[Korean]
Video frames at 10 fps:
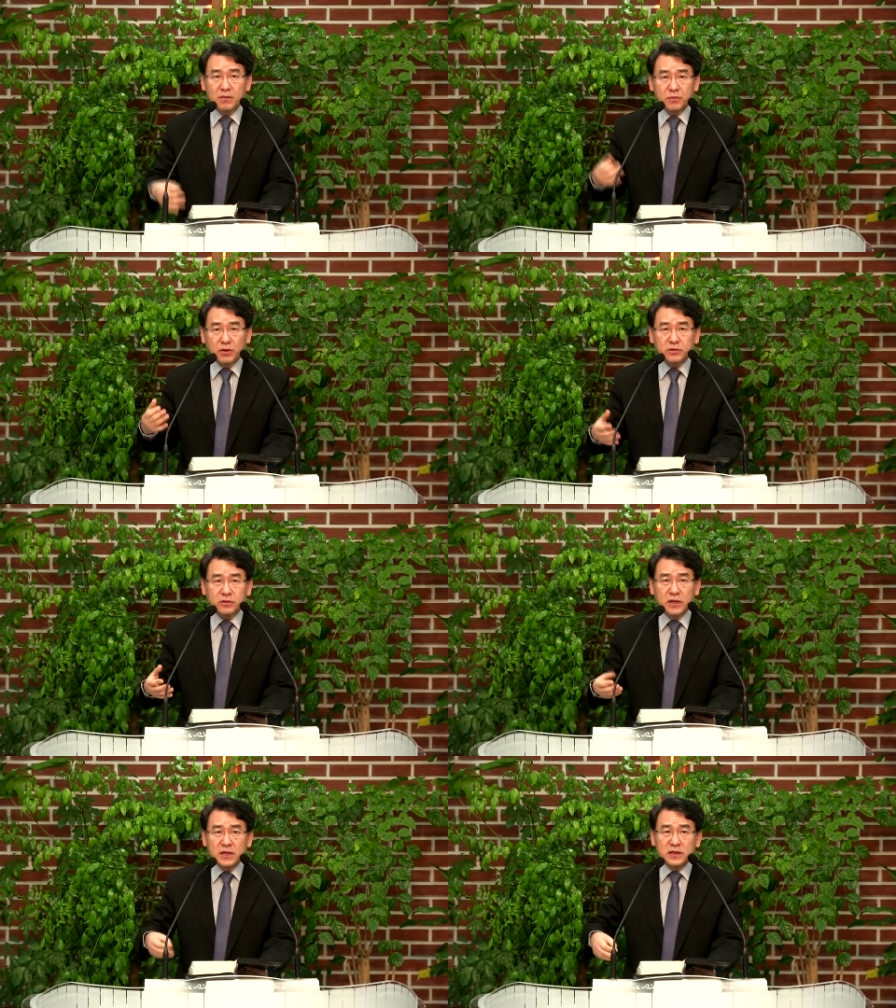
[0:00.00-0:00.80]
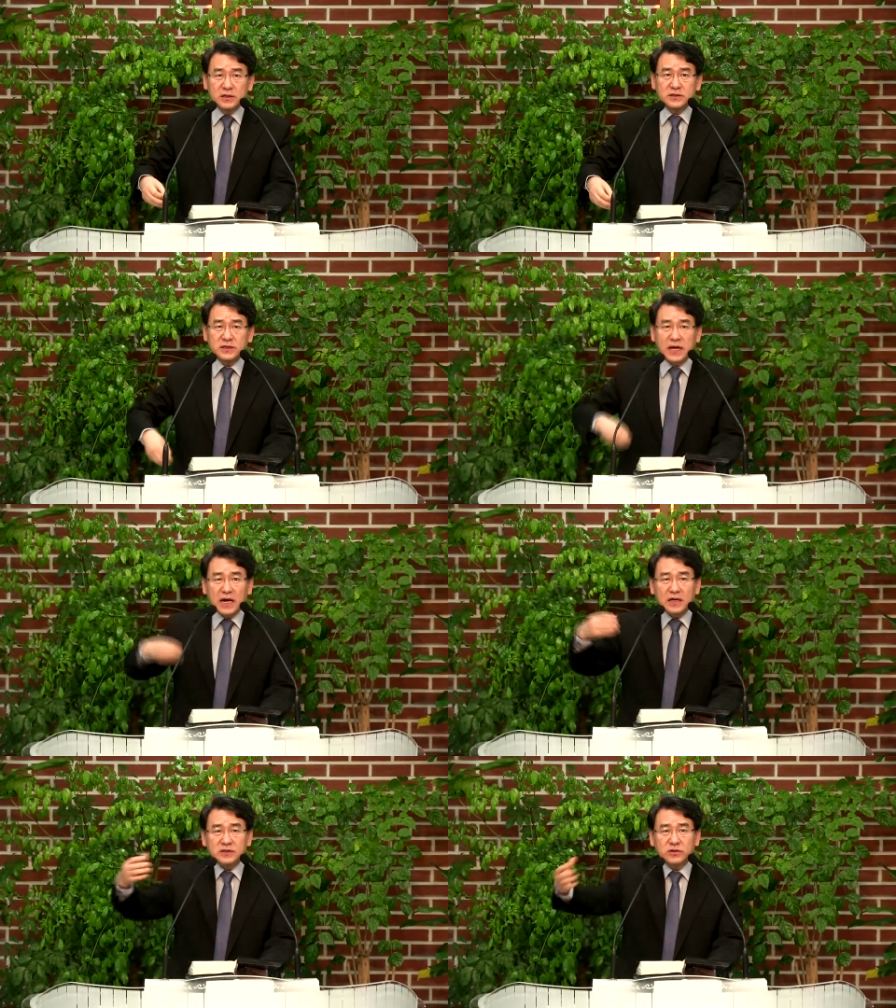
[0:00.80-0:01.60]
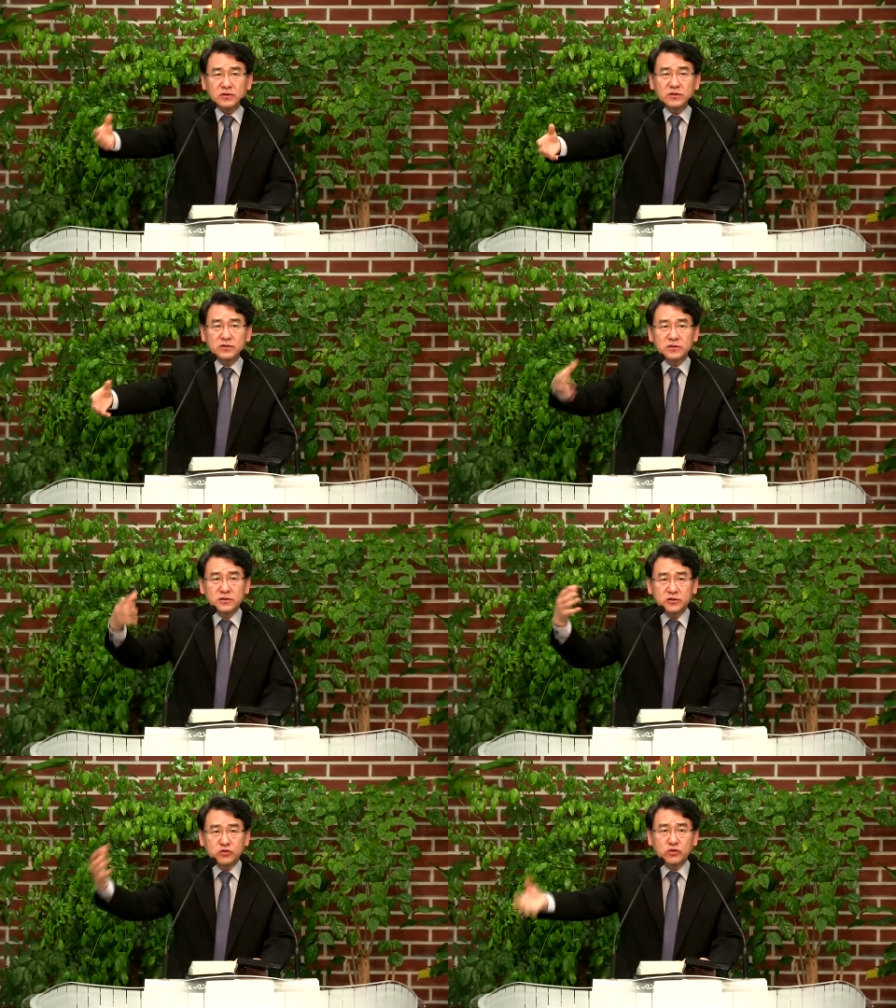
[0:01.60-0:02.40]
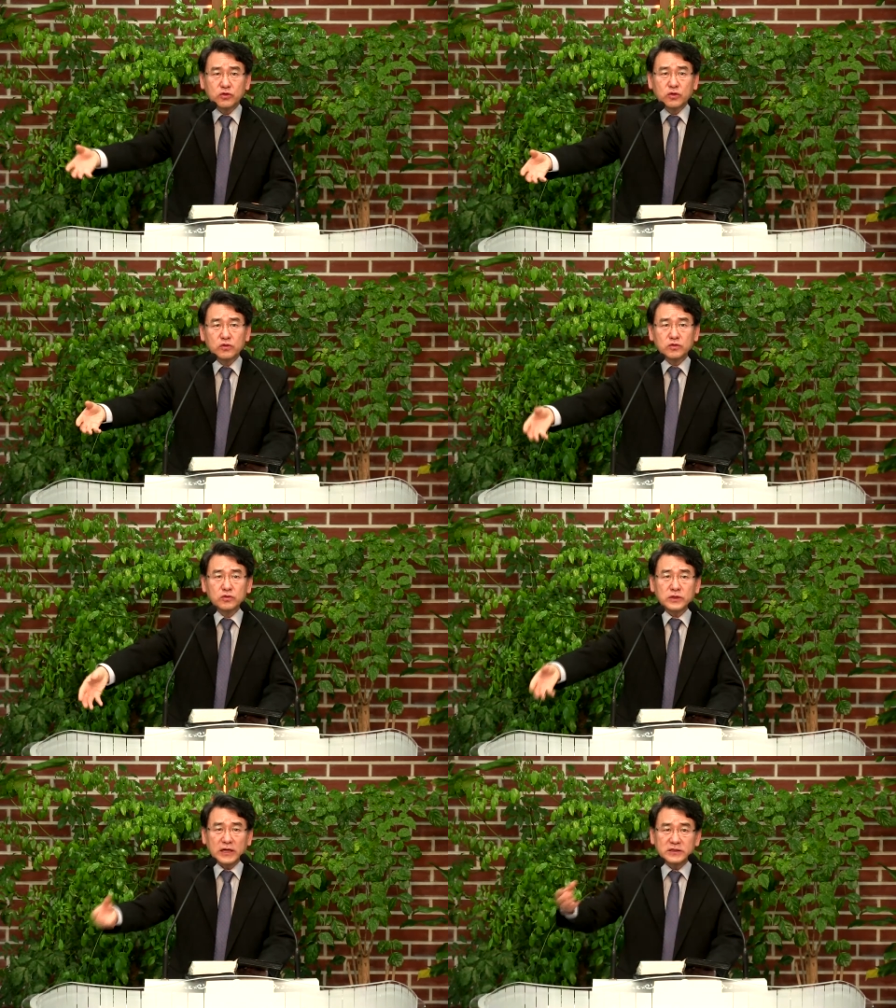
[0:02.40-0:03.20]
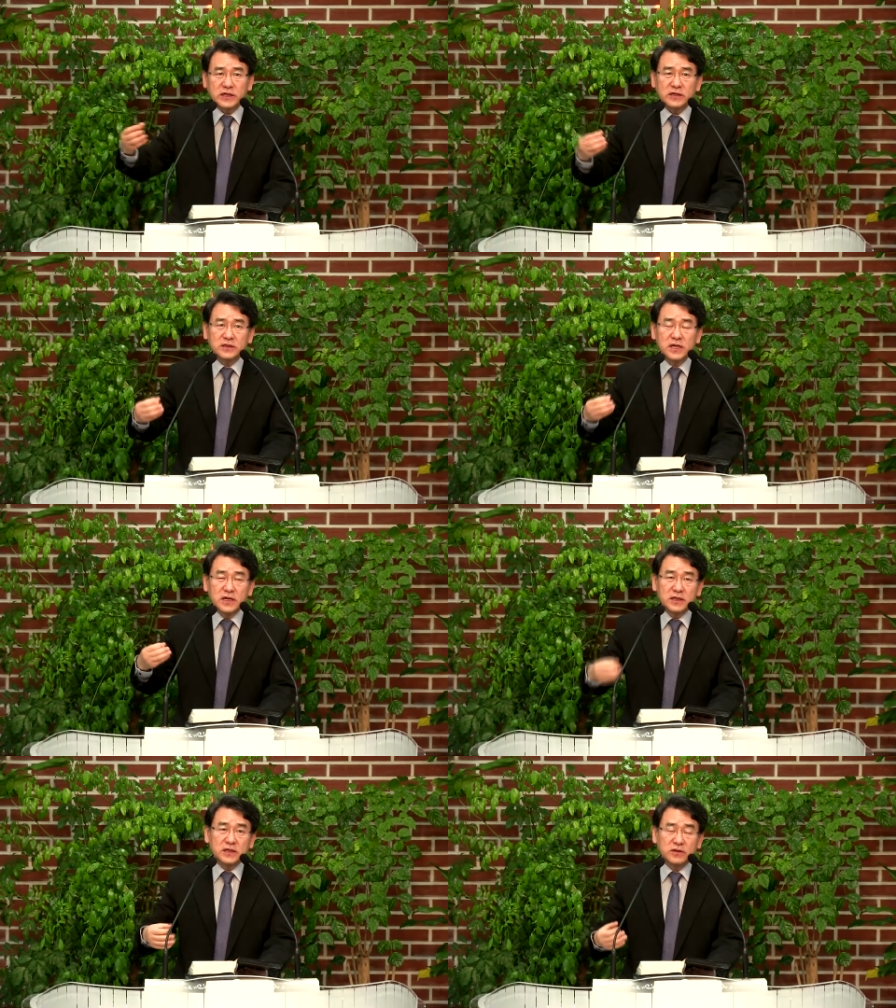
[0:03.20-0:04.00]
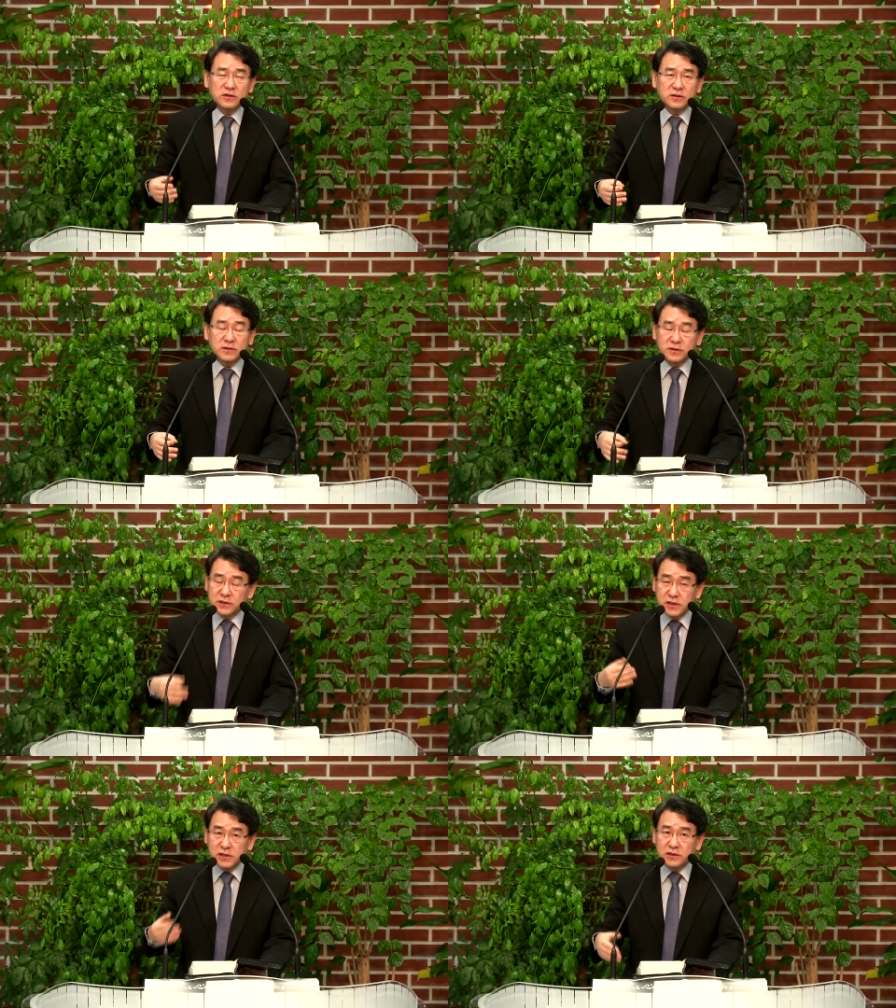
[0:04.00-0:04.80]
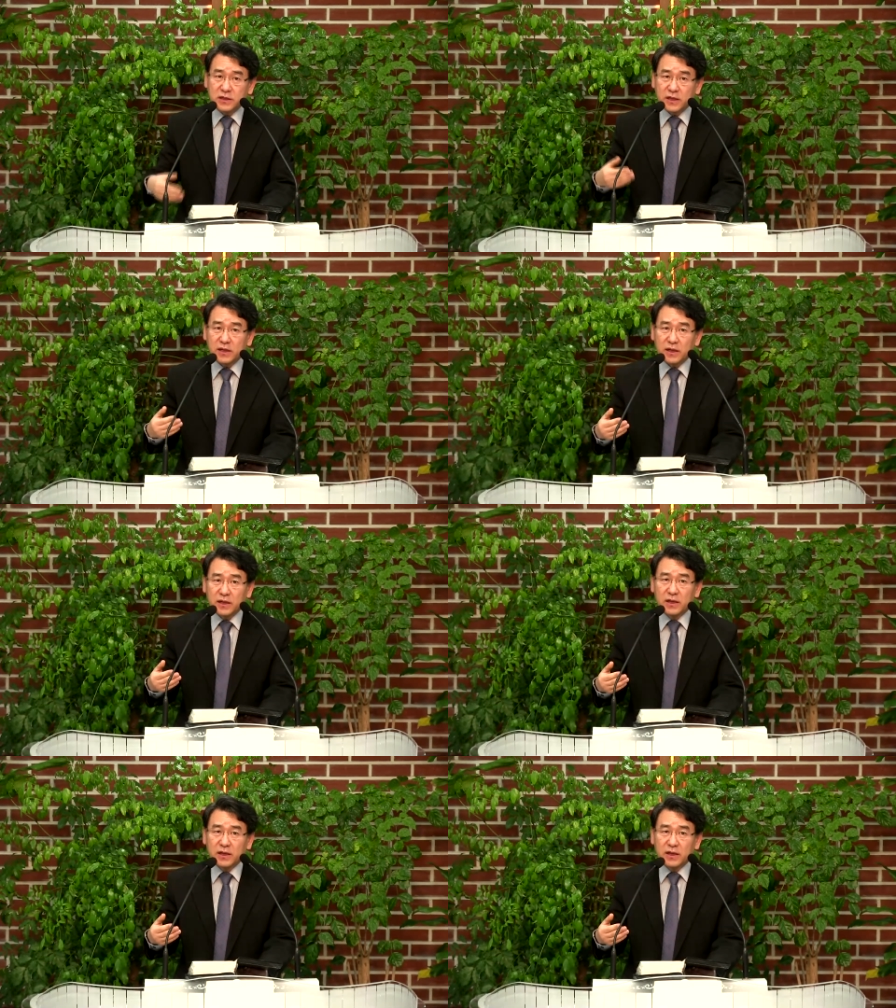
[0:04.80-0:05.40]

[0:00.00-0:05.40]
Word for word: 벽 이제 나가서 그것을 주워오고 다시 하는 이런 일들의